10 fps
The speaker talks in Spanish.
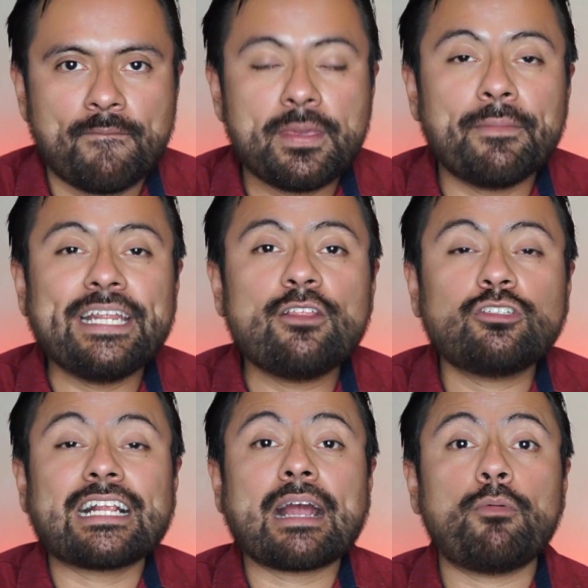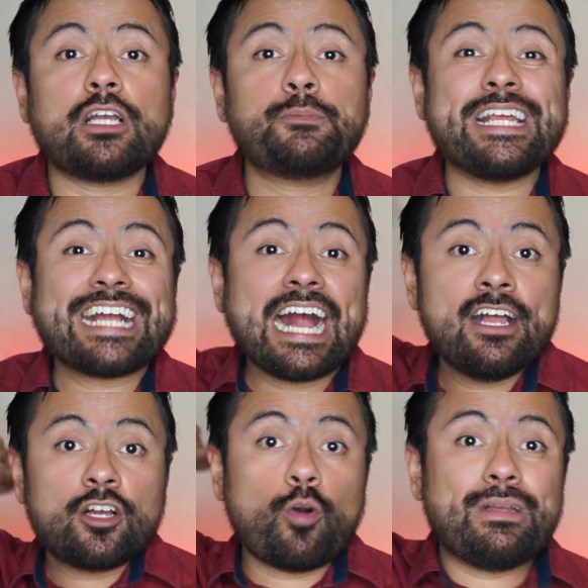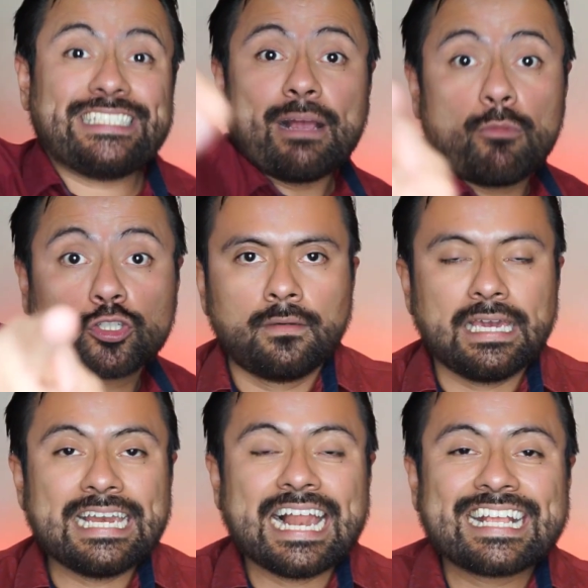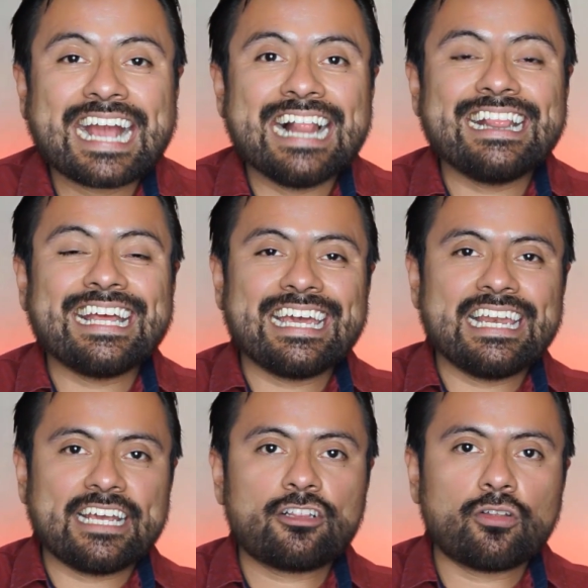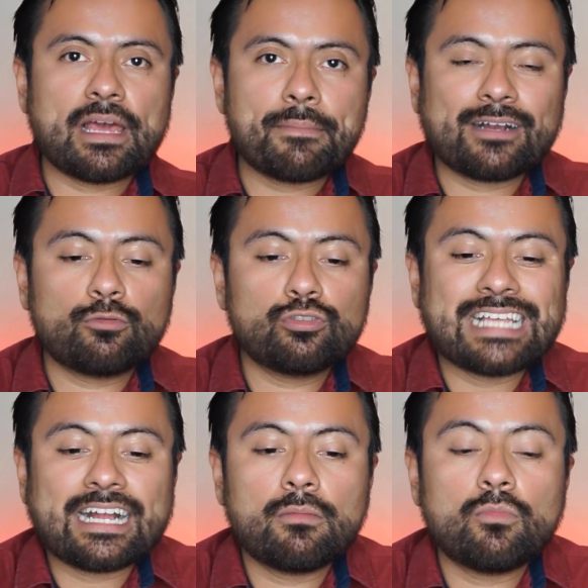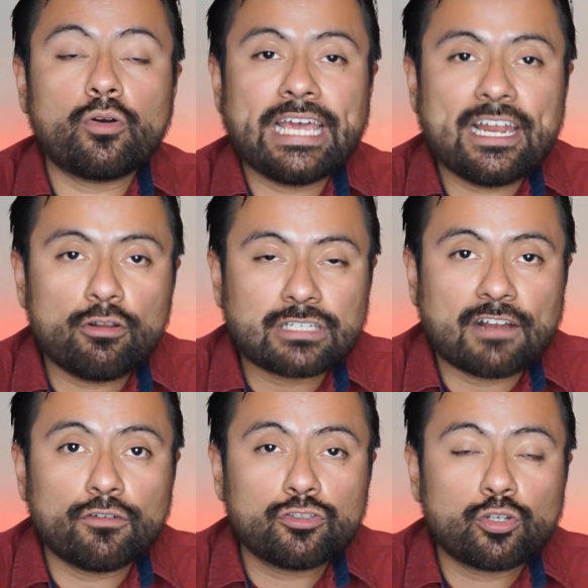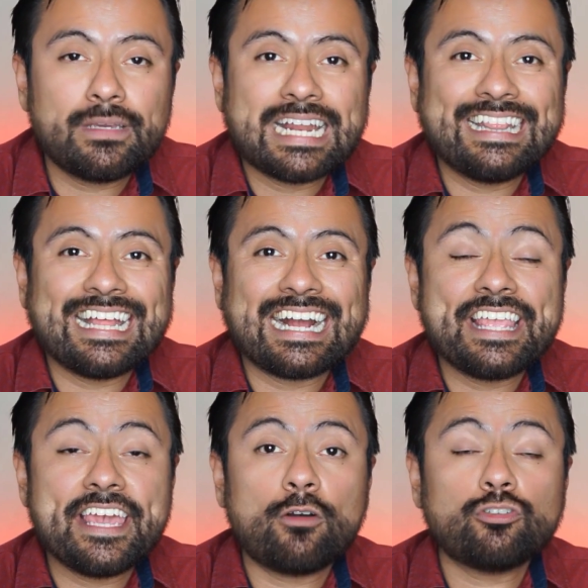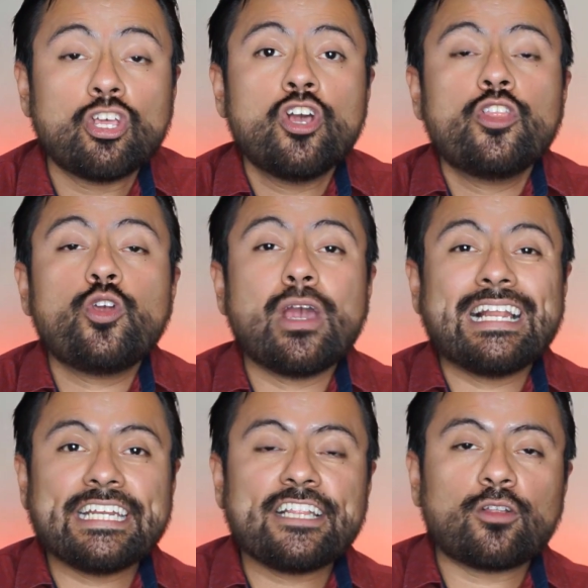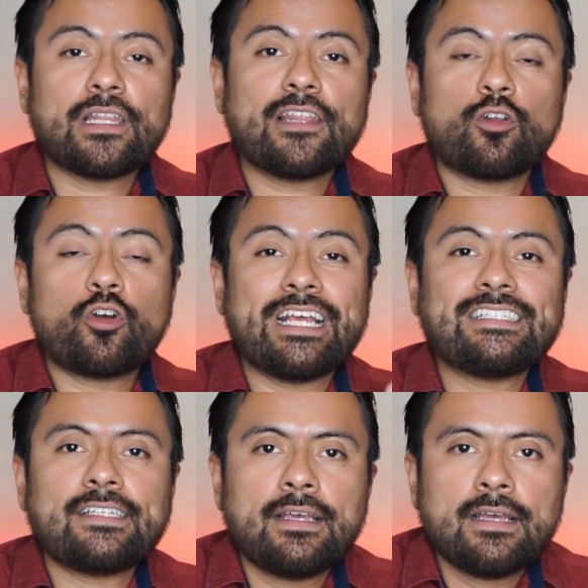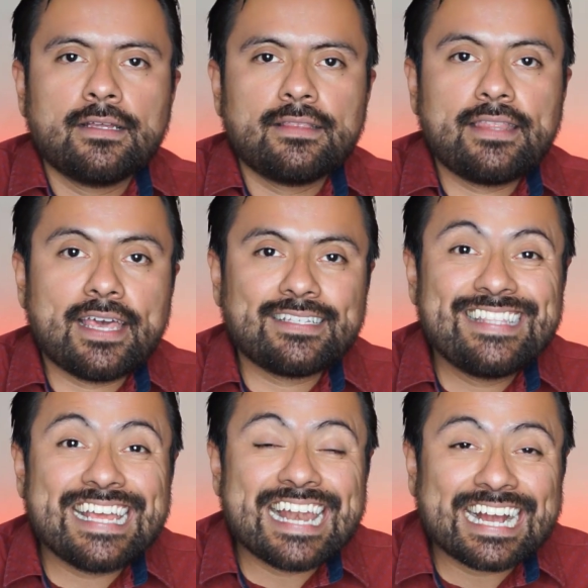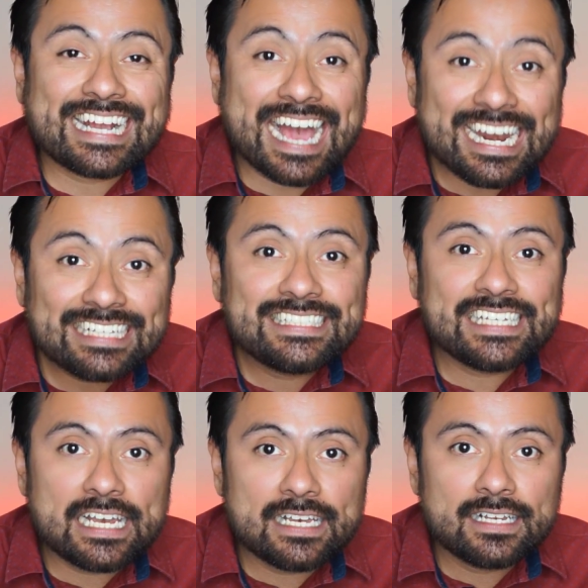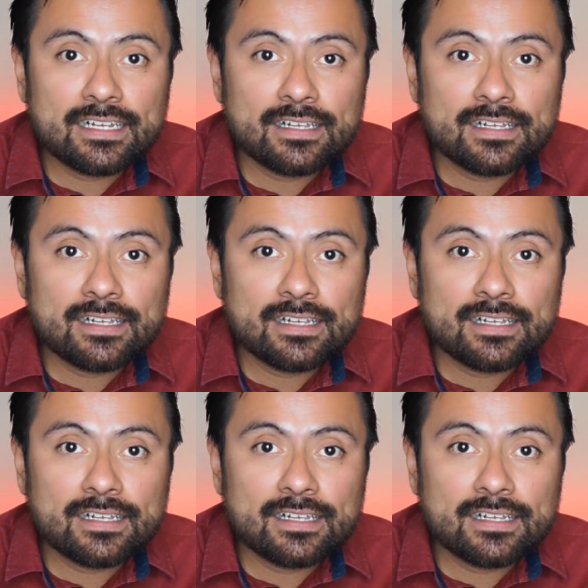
Bienvenidos al Capo Explica, comenzamos. El alcalde electo de Amacuzac, Morelos, Alfonso Miranda Gallegos, dio el grito de dolores desde la cárcel.